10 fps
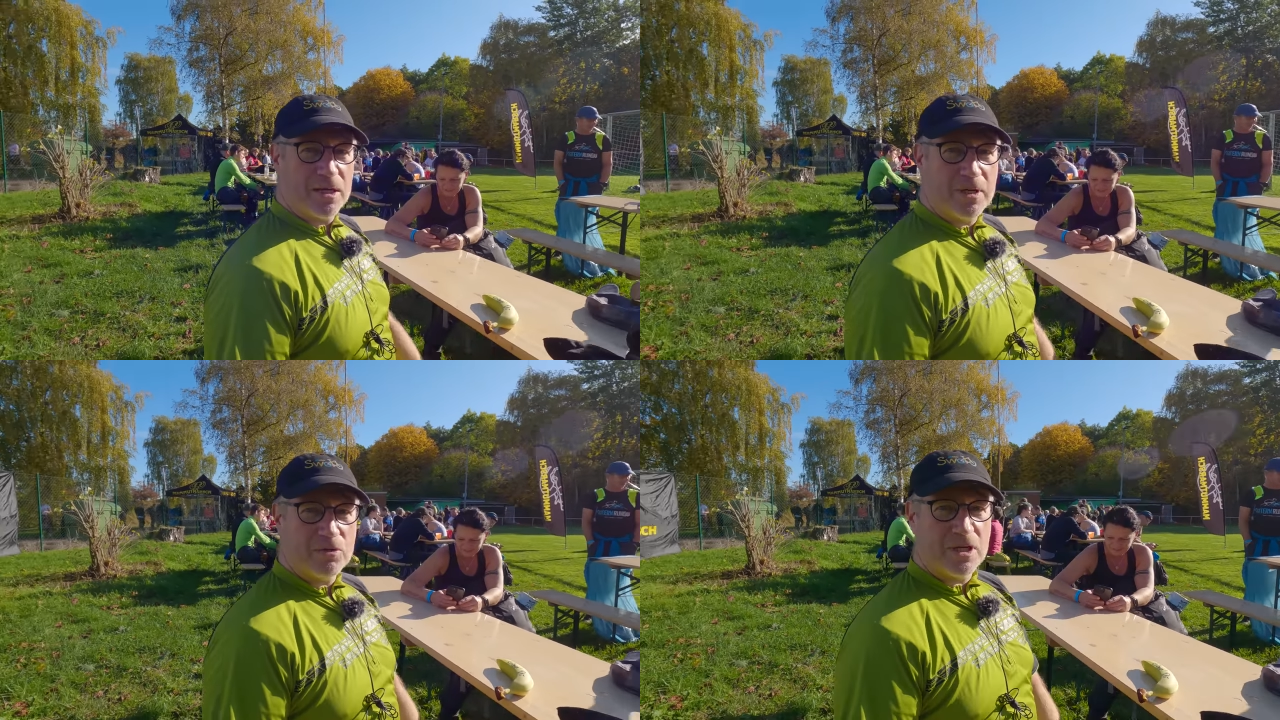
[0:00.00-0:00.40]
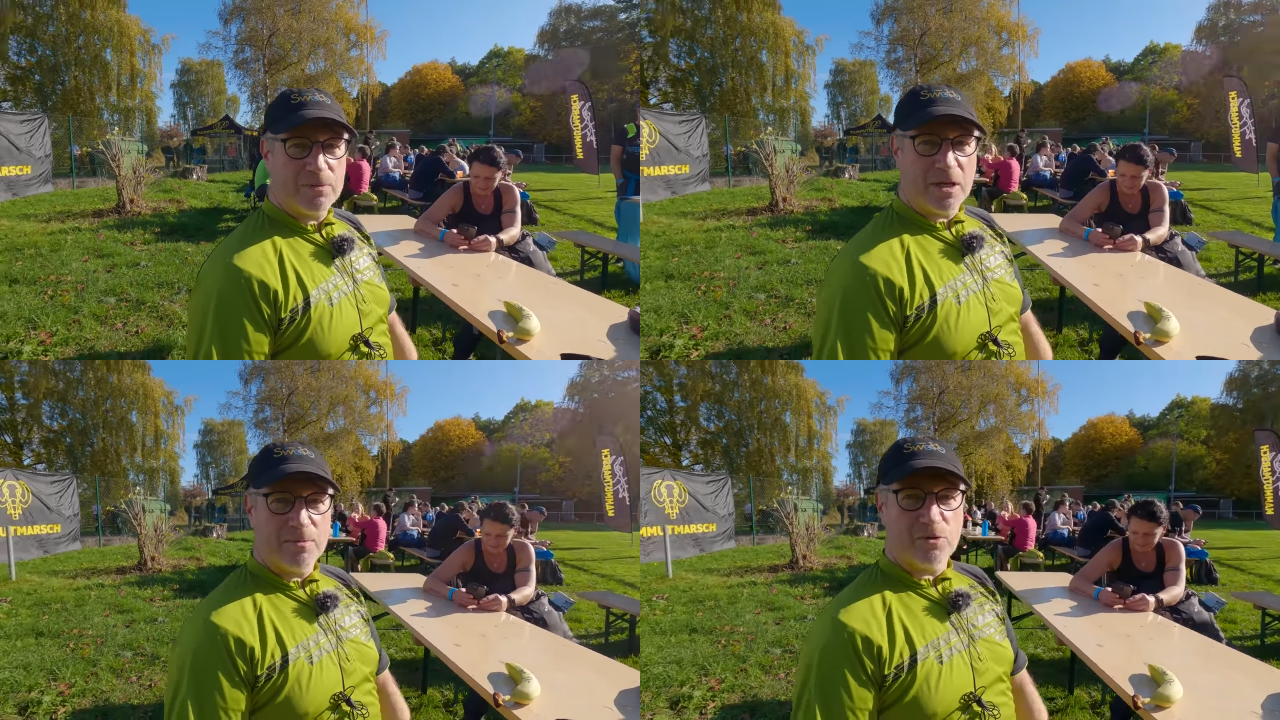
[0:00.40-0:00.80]
jemand und die
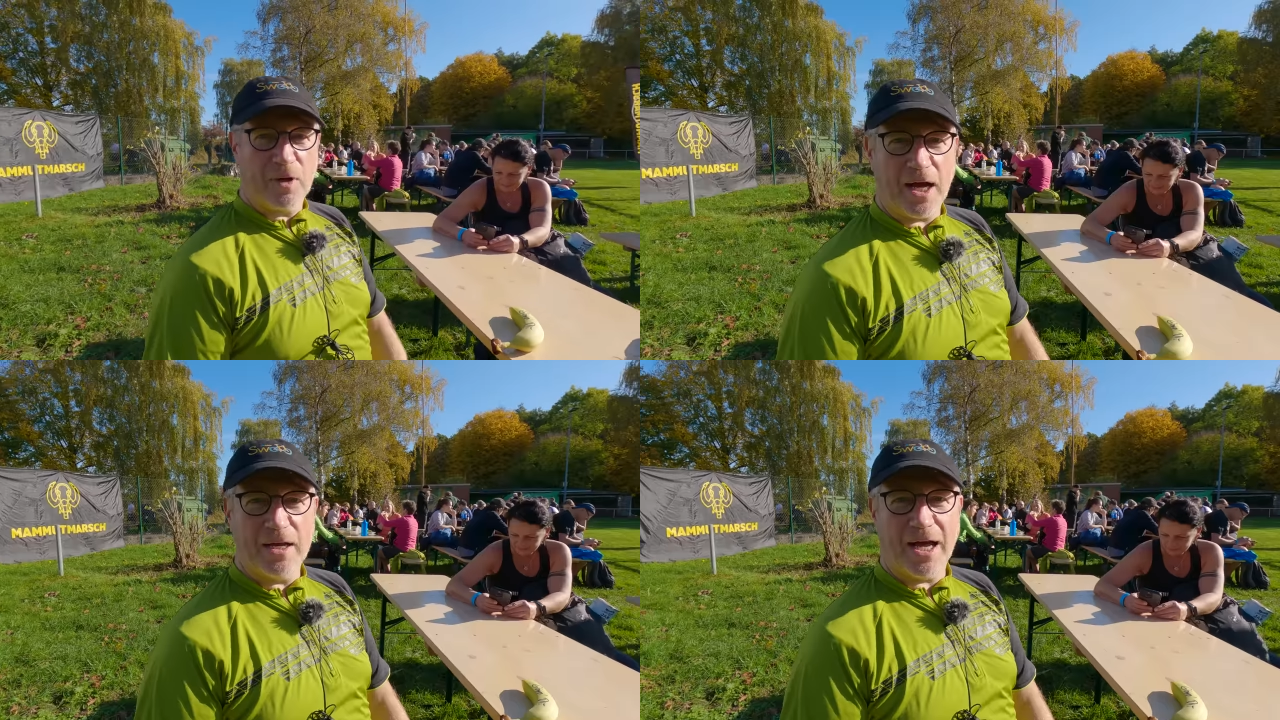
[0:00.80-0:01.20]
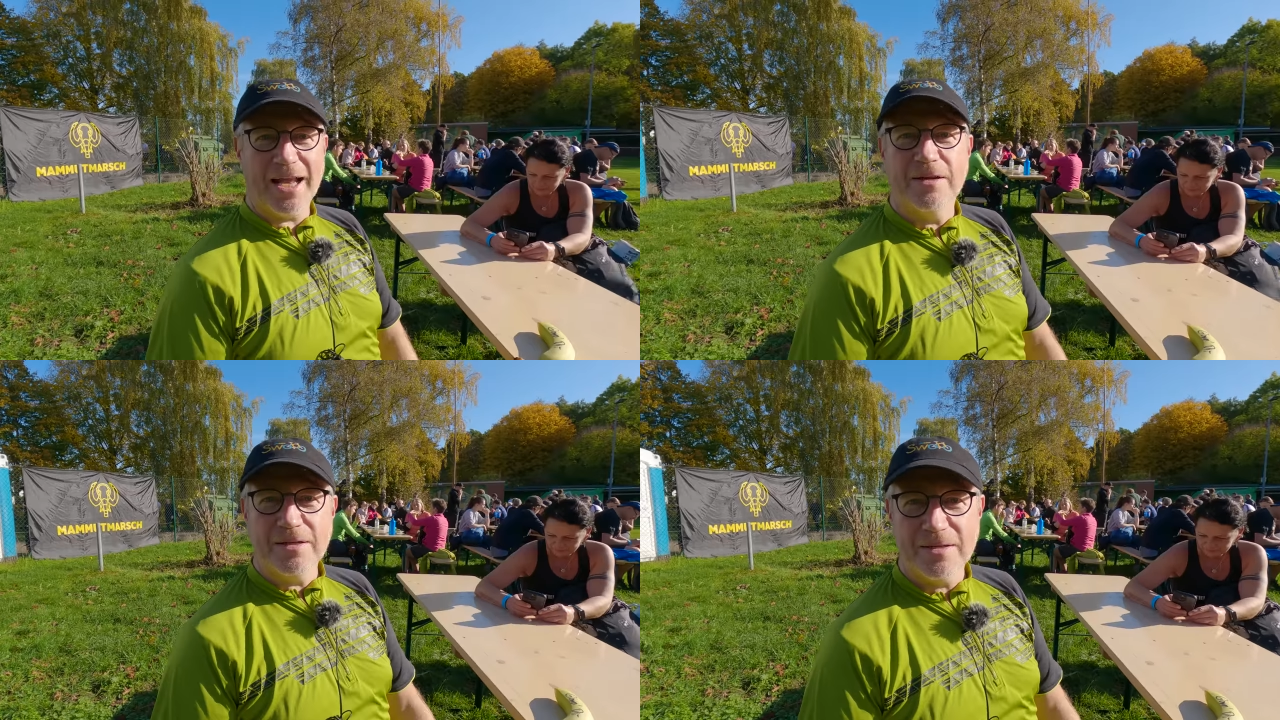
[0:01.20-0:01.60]
haben sogar
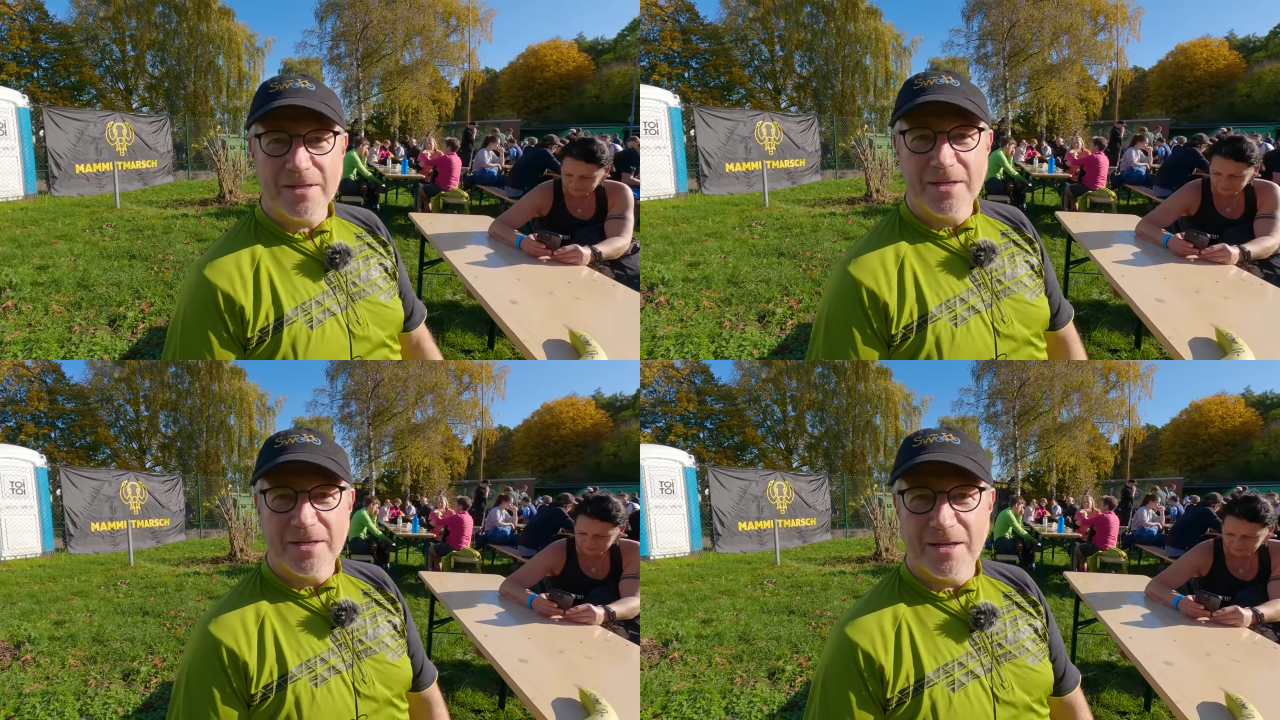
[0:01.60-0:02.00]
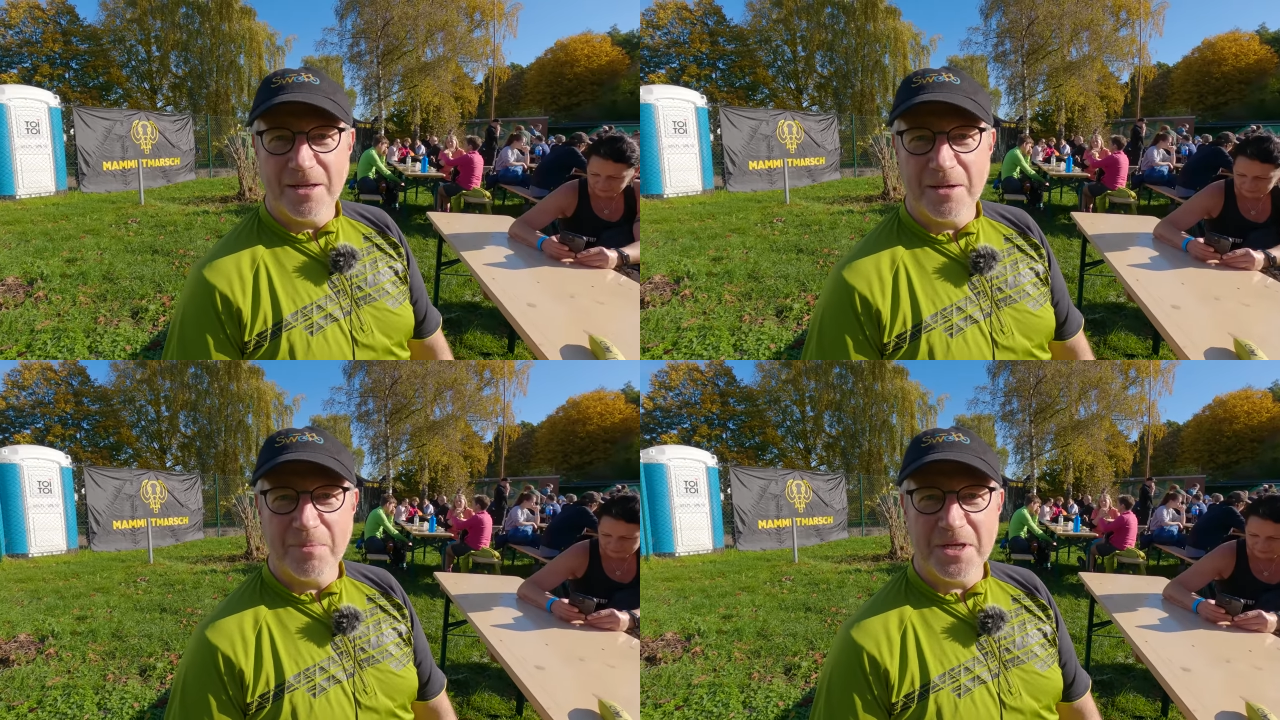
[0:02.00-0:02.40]
alle ähm,